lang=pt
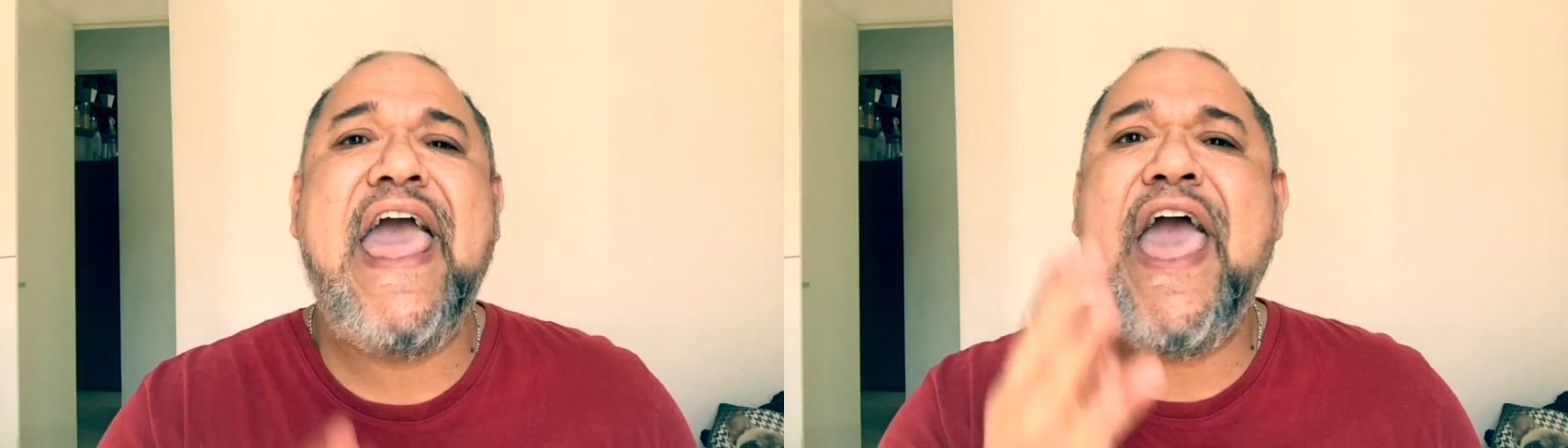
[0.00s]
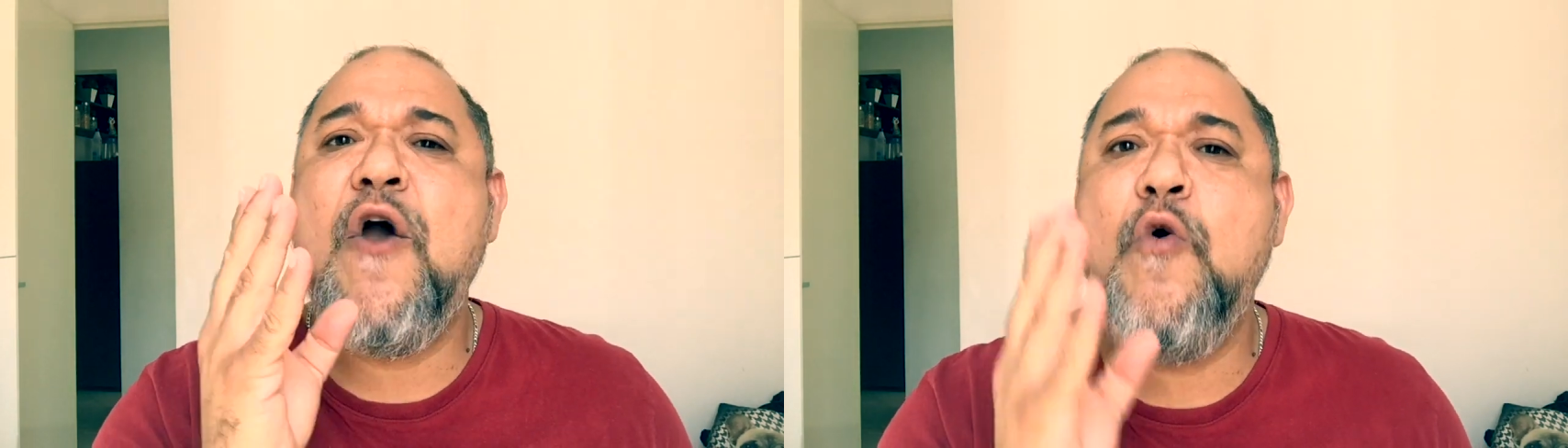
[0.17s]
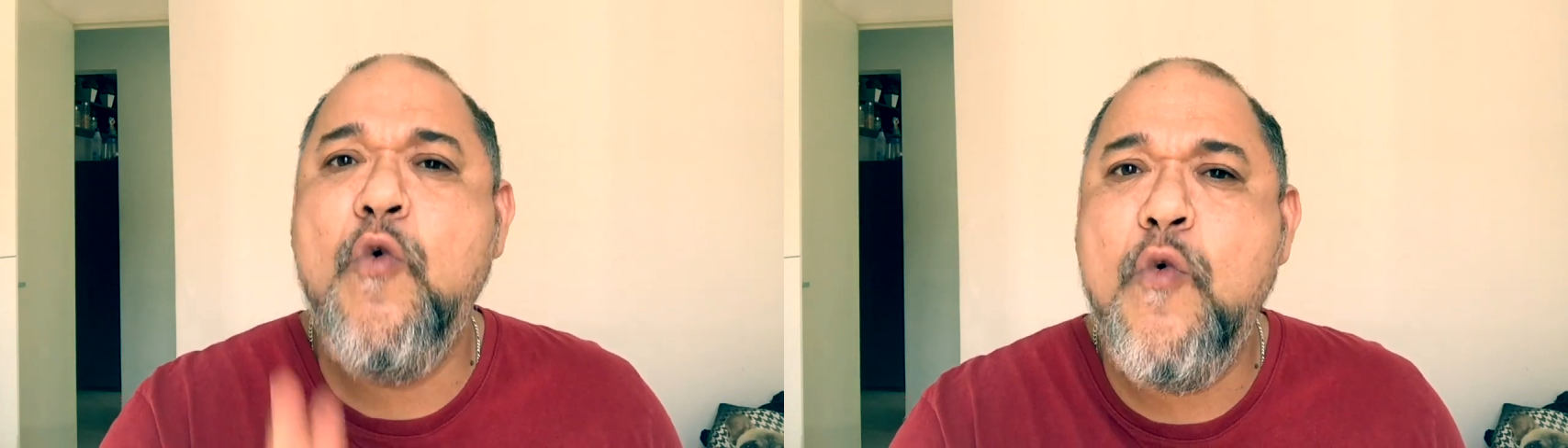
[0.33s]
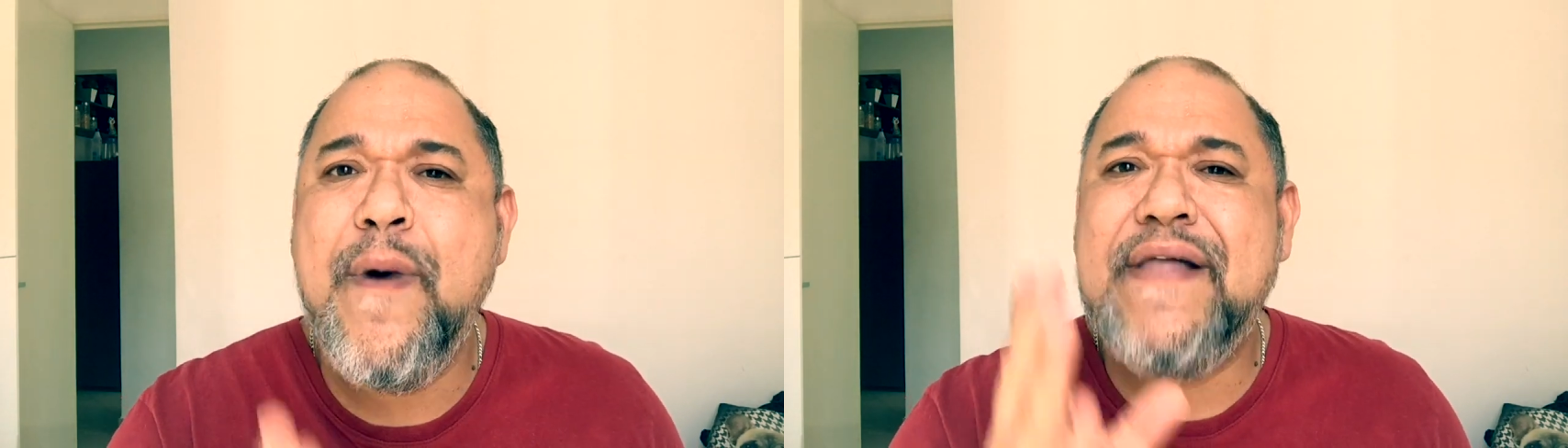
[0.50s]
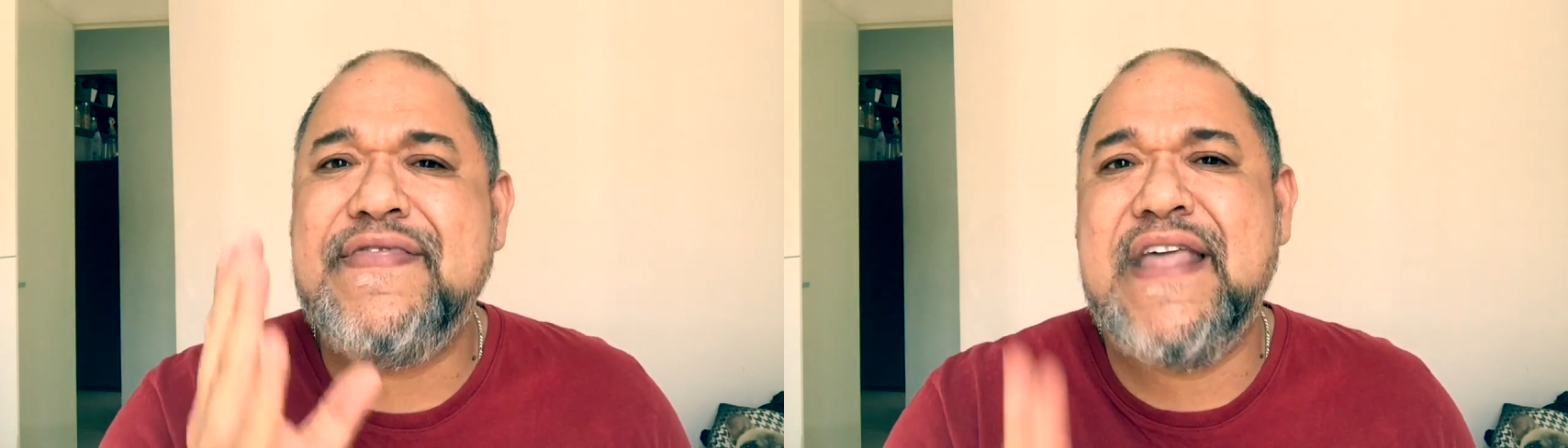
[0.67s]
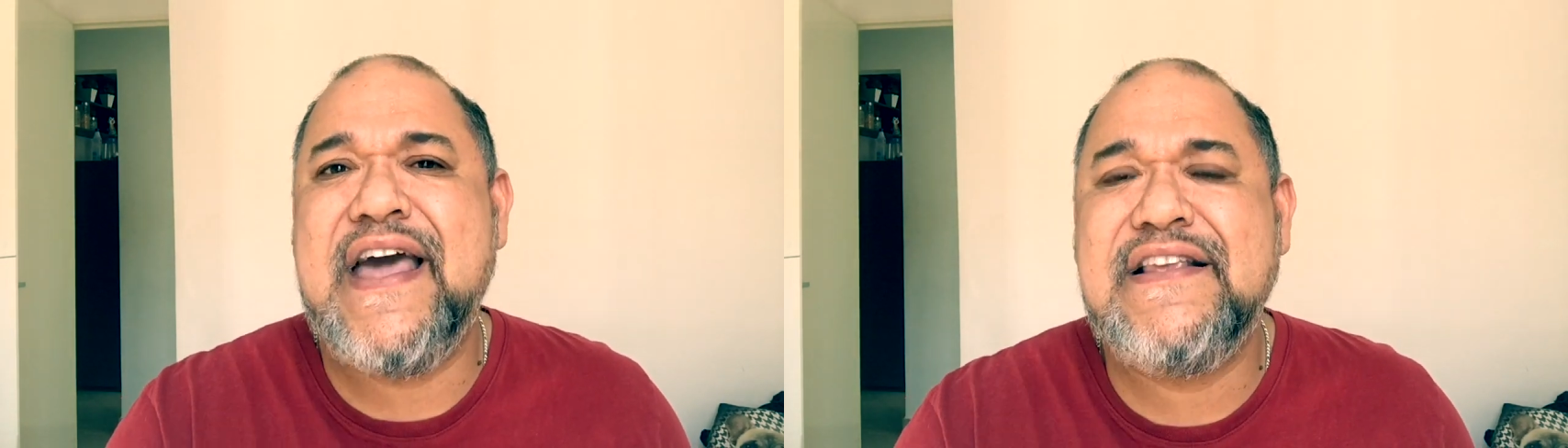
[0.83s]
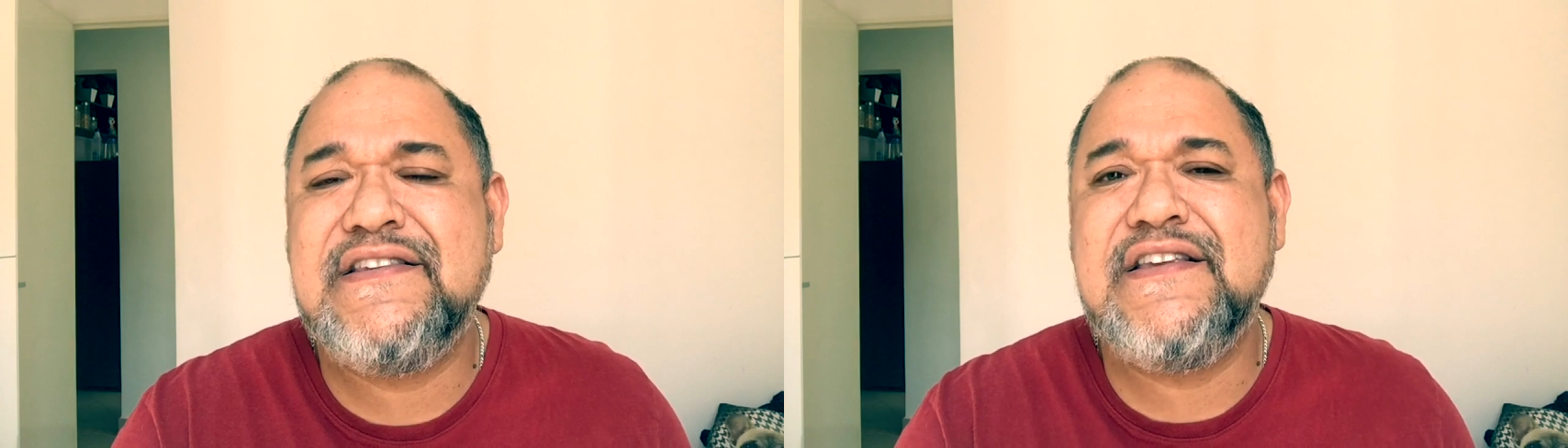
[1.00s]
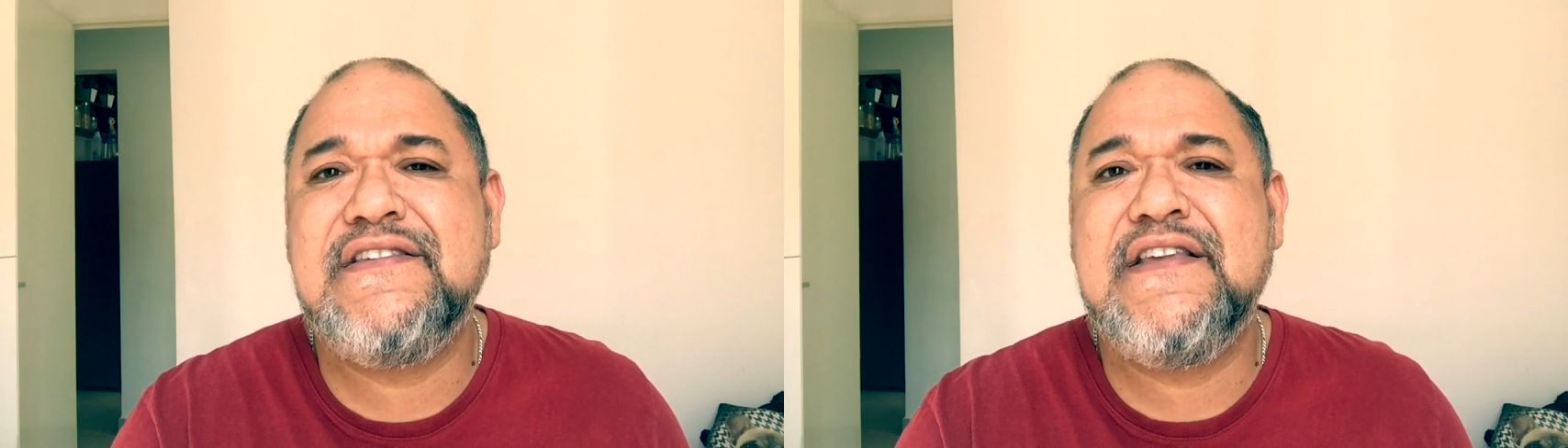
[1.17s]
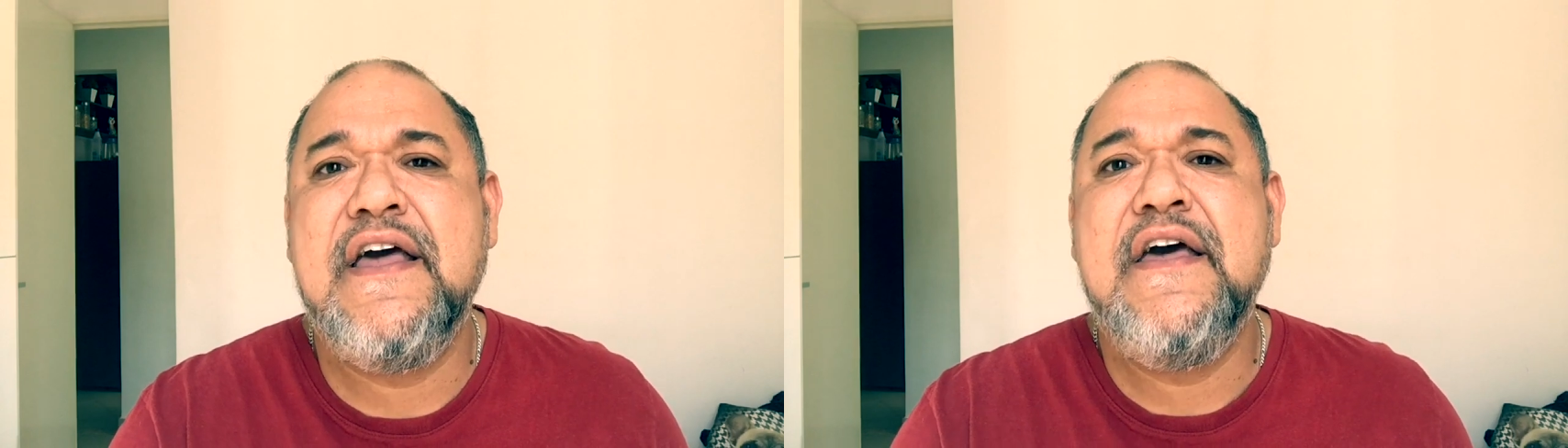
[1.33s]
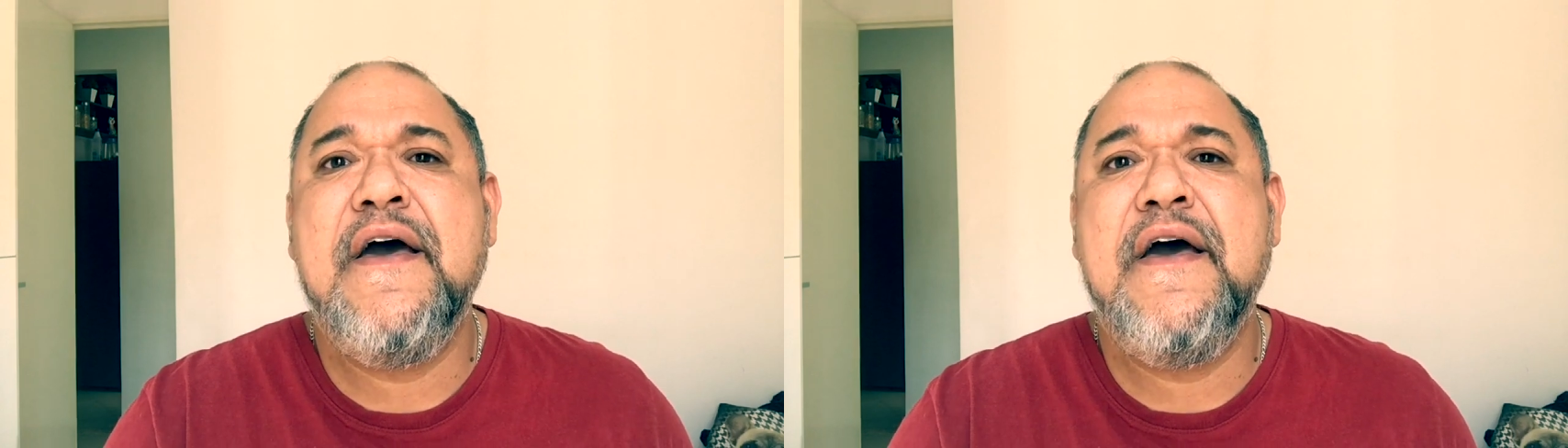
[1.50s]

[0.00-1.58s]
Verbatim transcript: é uma dessas